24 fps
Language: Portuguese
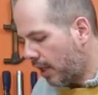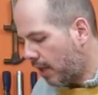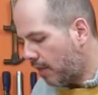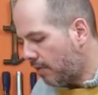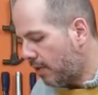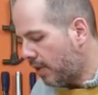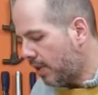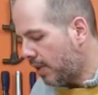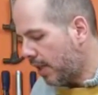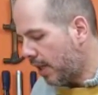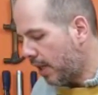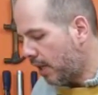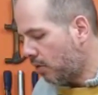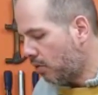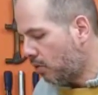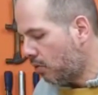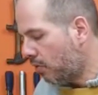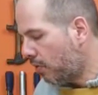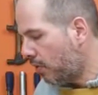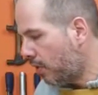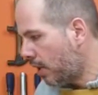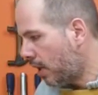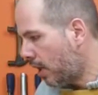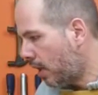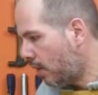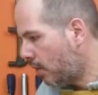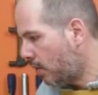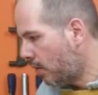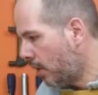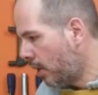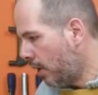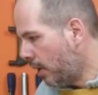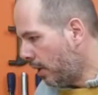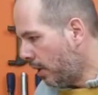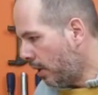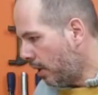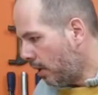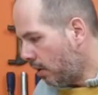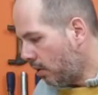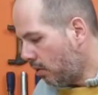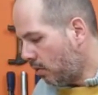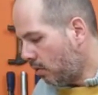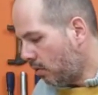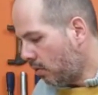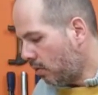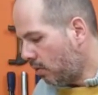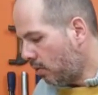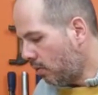atravessado no final
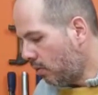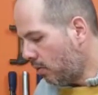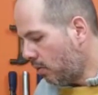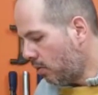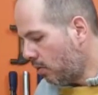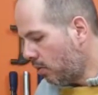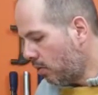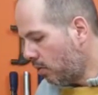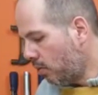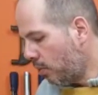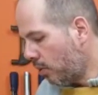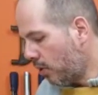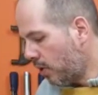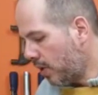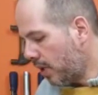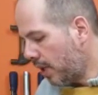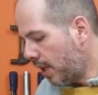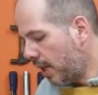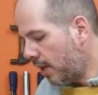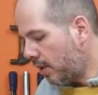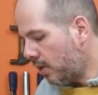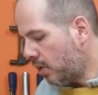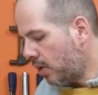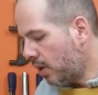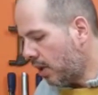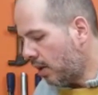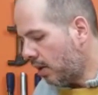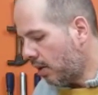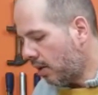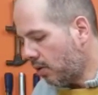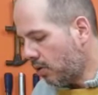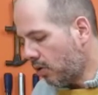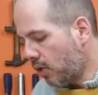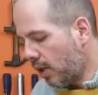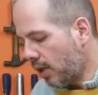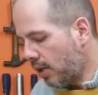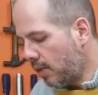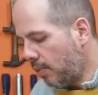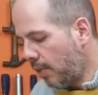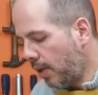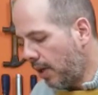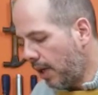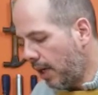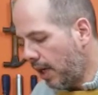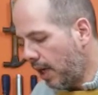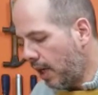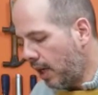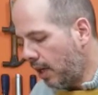do, do, do processo, né? Que eu já
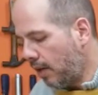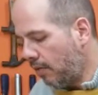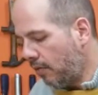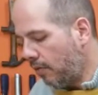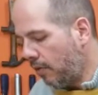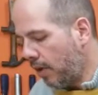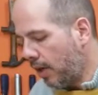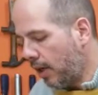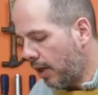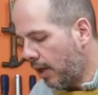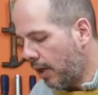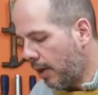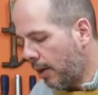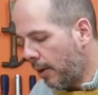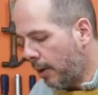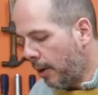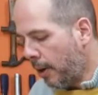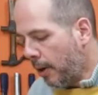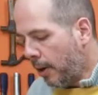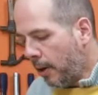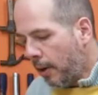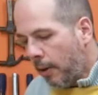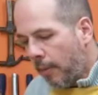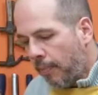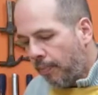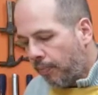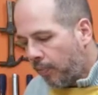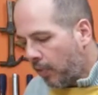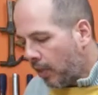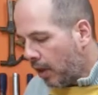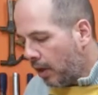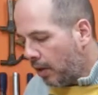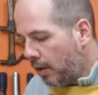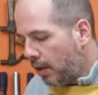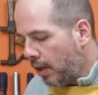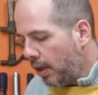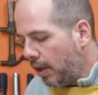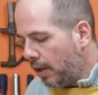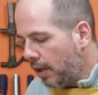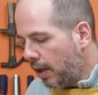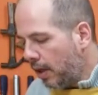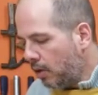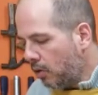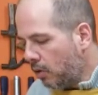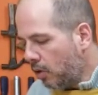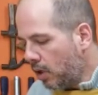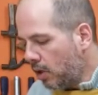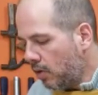expliquei que fica
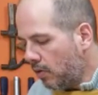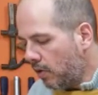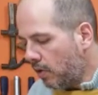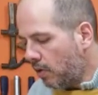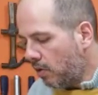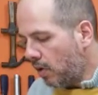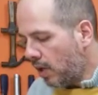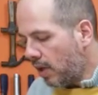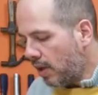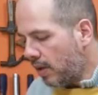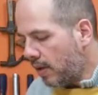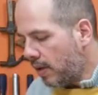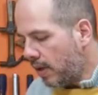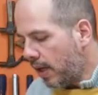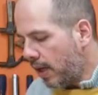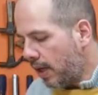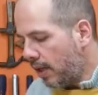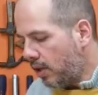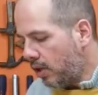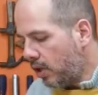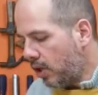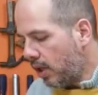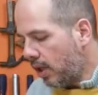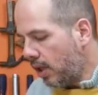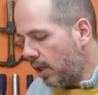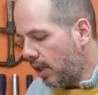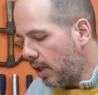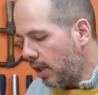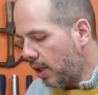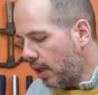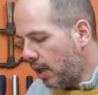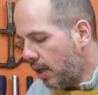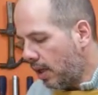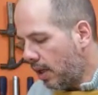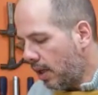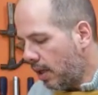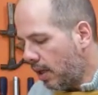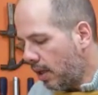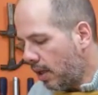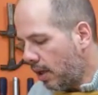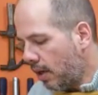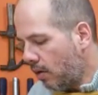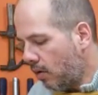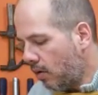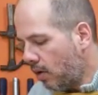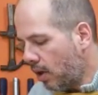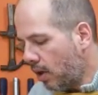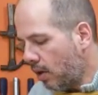32,7 aqui na, na
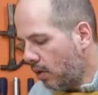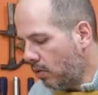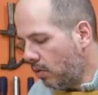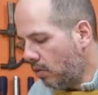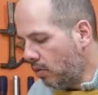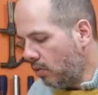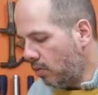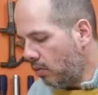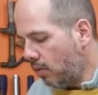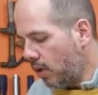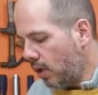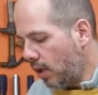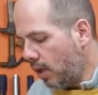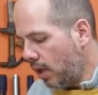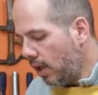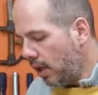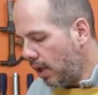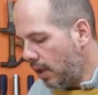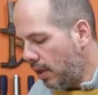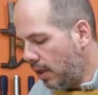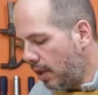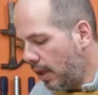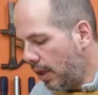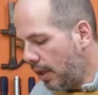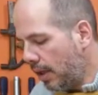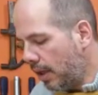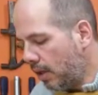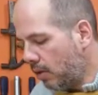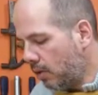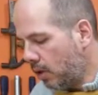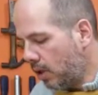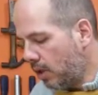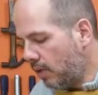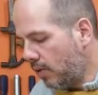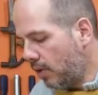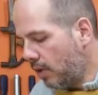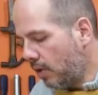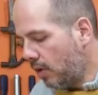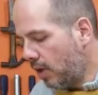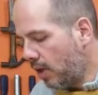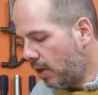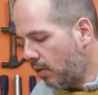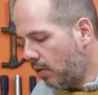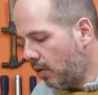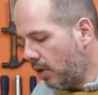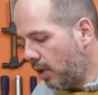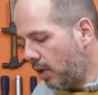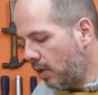corda 1 e
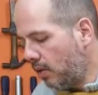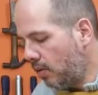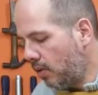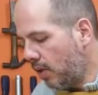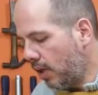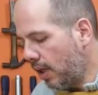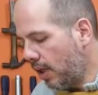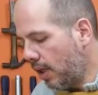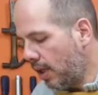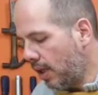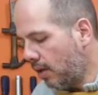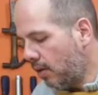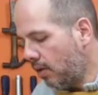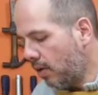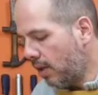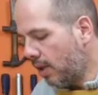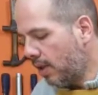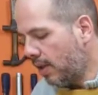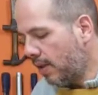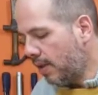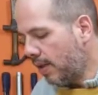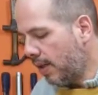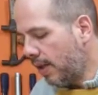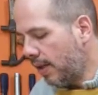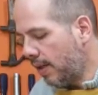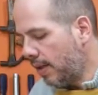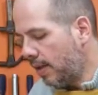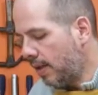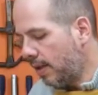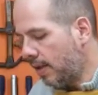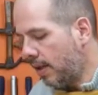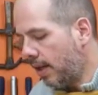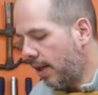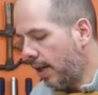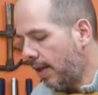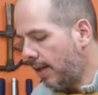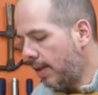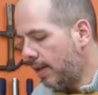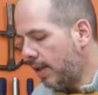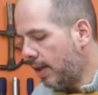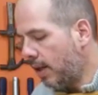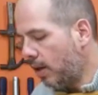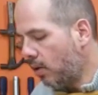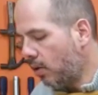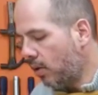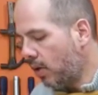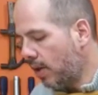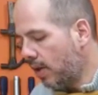32,8 aqui na corda 6. Essa é
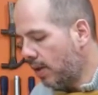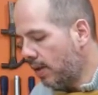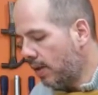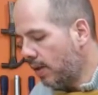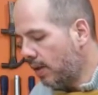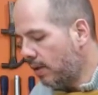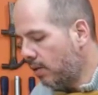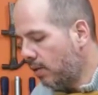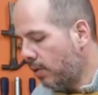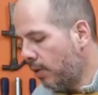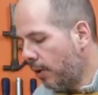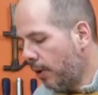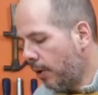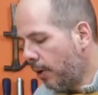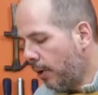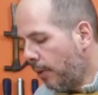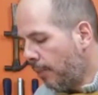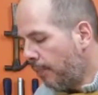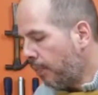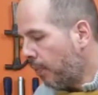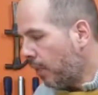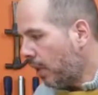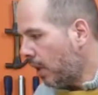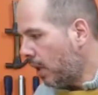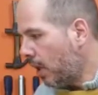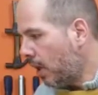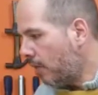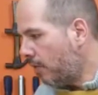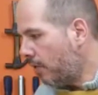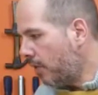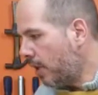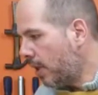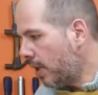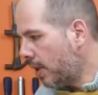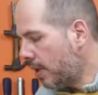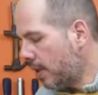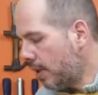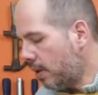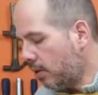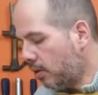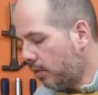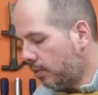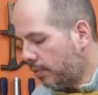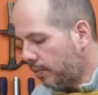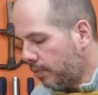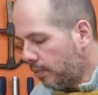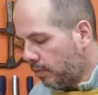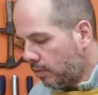a correção da afinação.
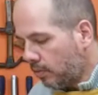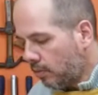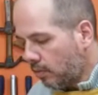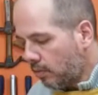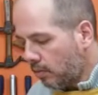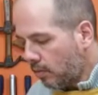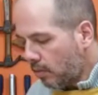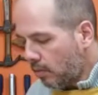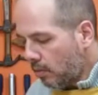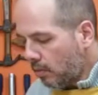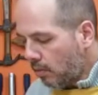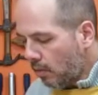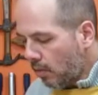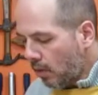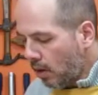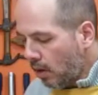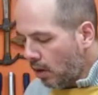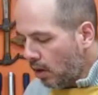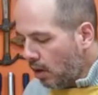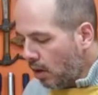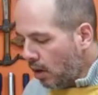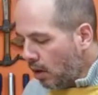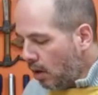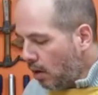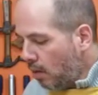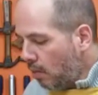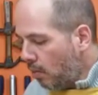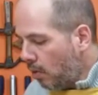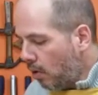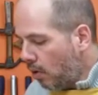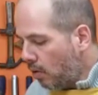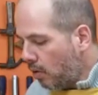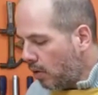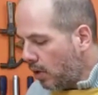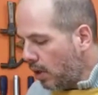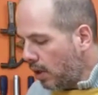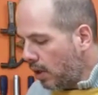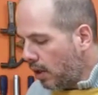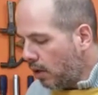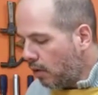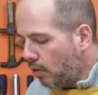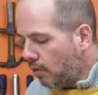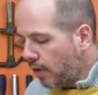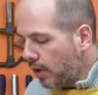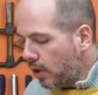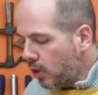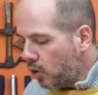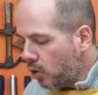Bom,
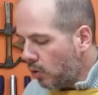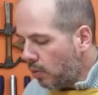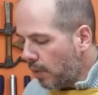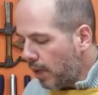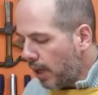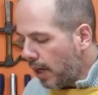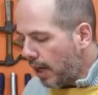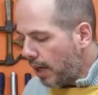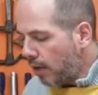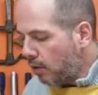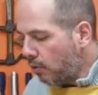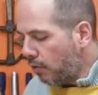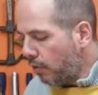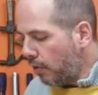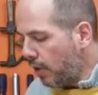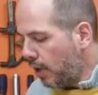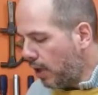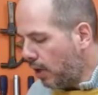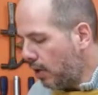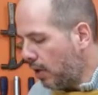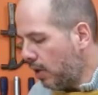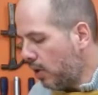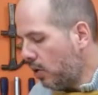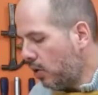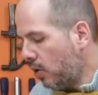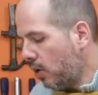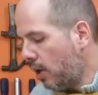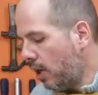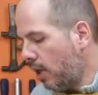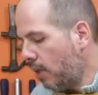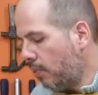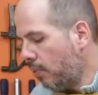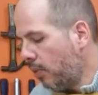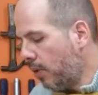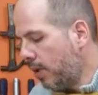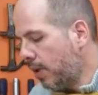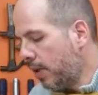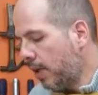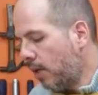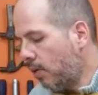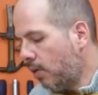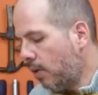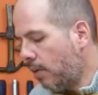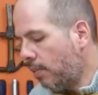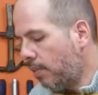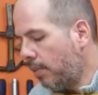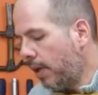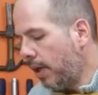então vai sobrar no final da história, depois que
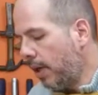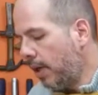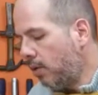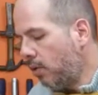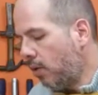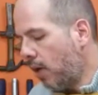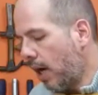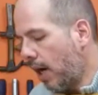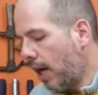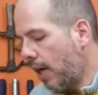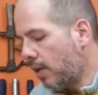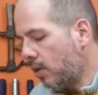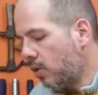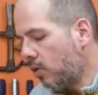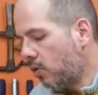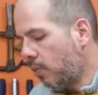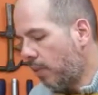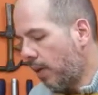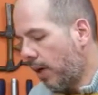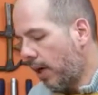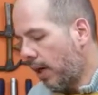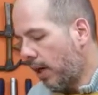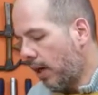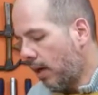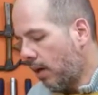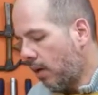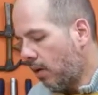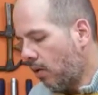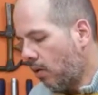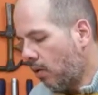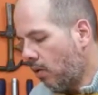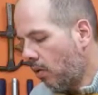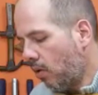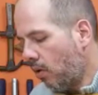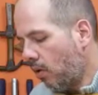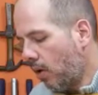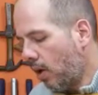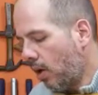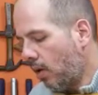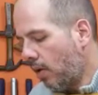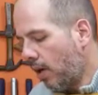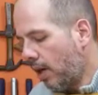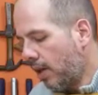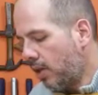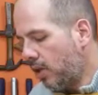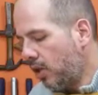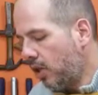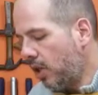eu abri o rasgo para colocar o
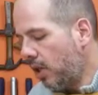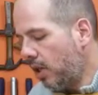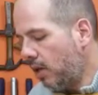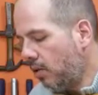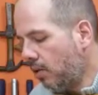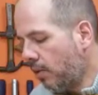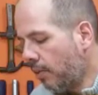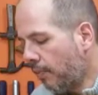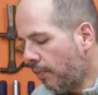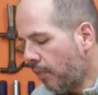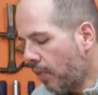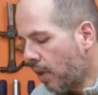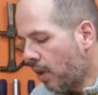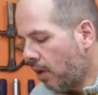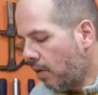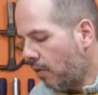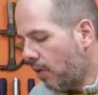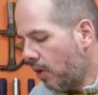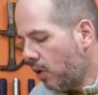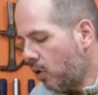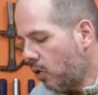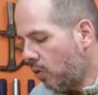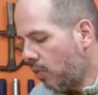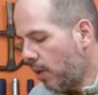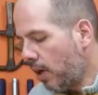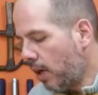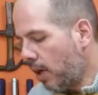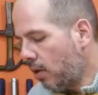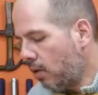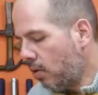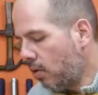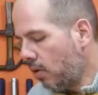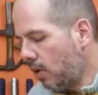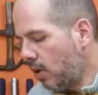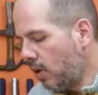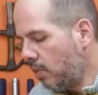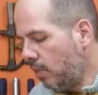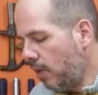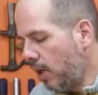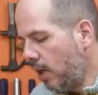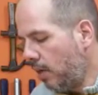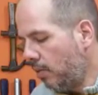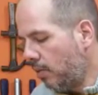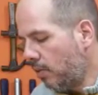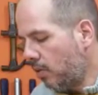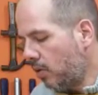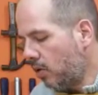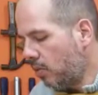rastilho, vai sobrar 2
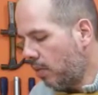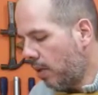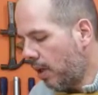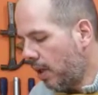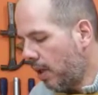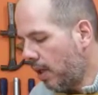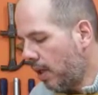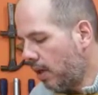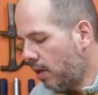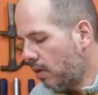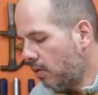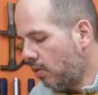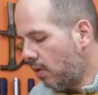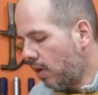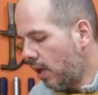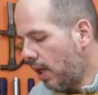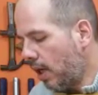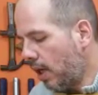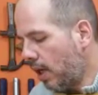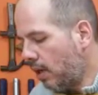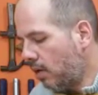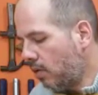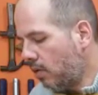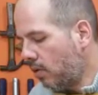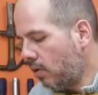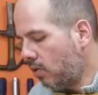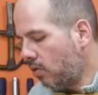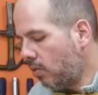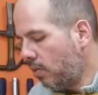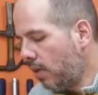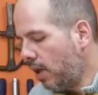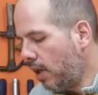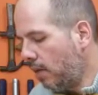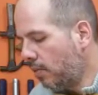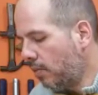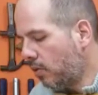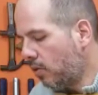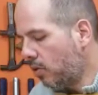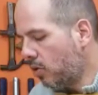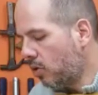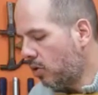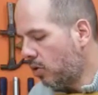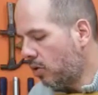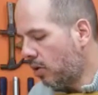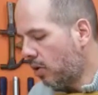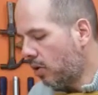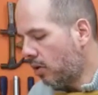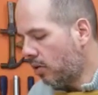milímetros de madeira de um lado e 1 um milímetro de
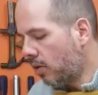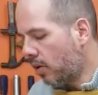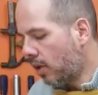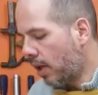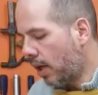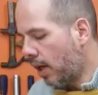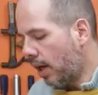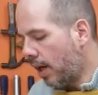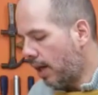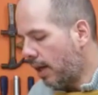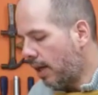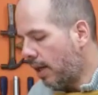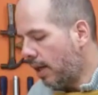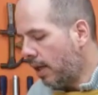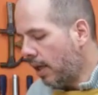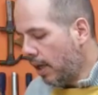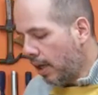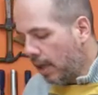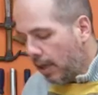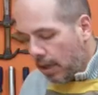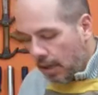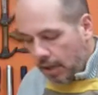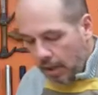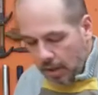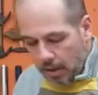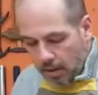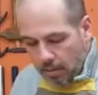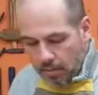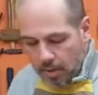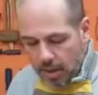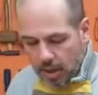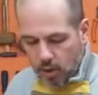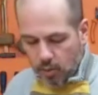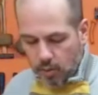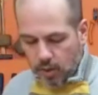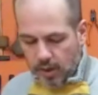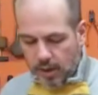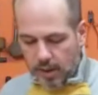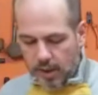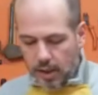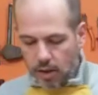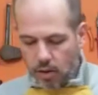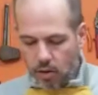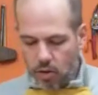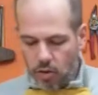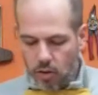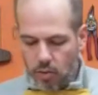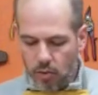outro, tá? Mesmo assim,
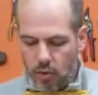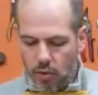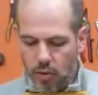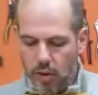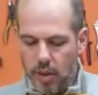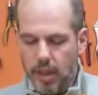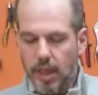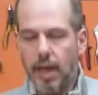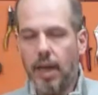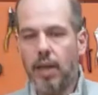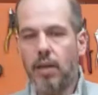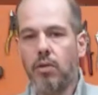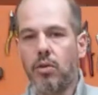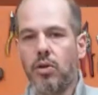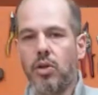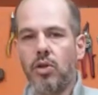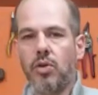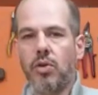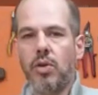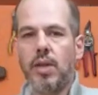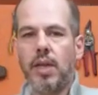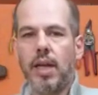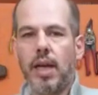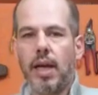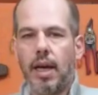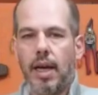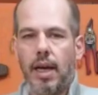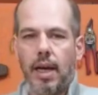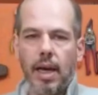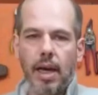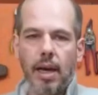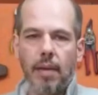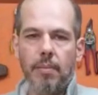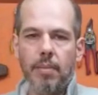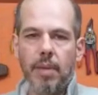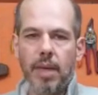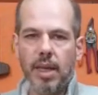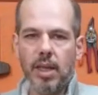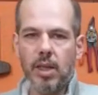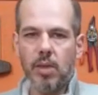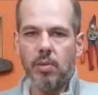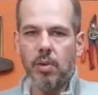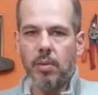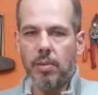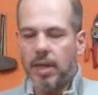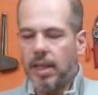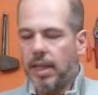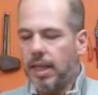eu tomo cuidado de usar a
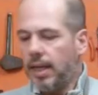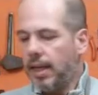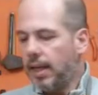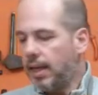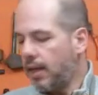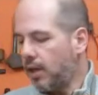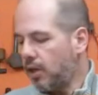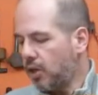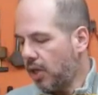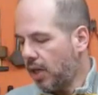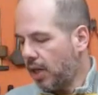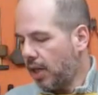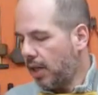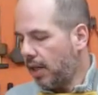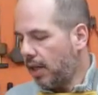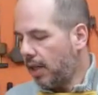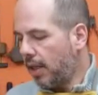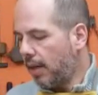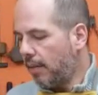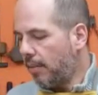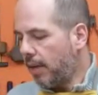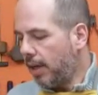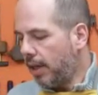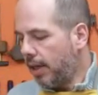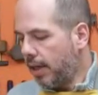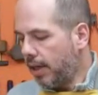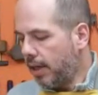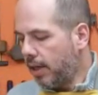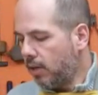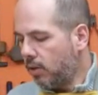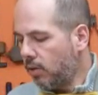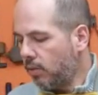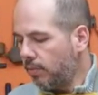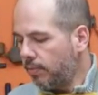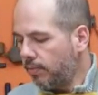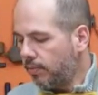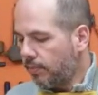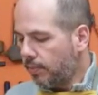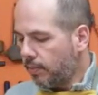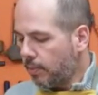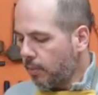mesma madeira, jacarandá baiano,